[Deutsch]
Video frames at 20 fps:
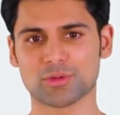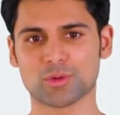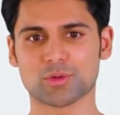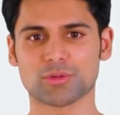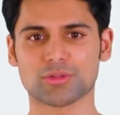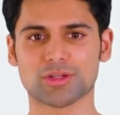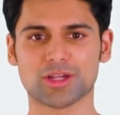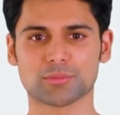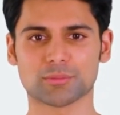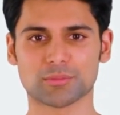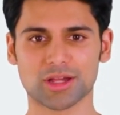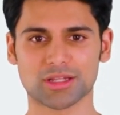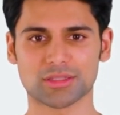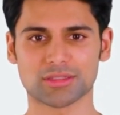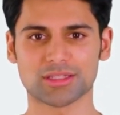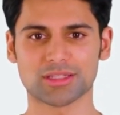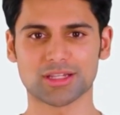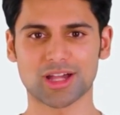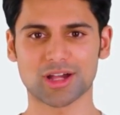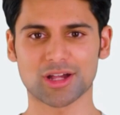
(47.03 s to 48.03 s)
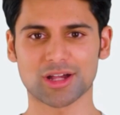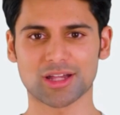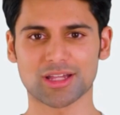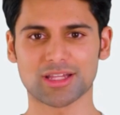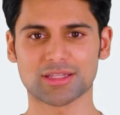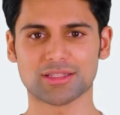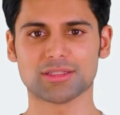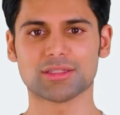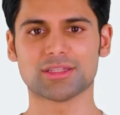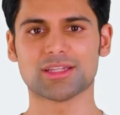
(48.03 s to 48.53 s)
Und das Beste daran
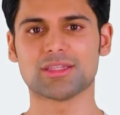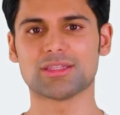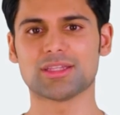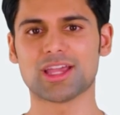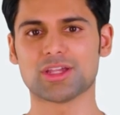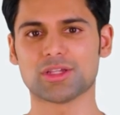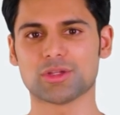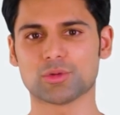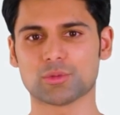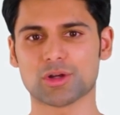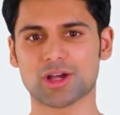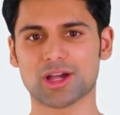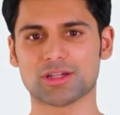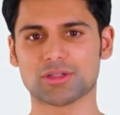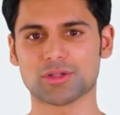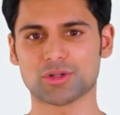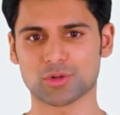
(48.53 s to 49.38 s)
ist, dass du kein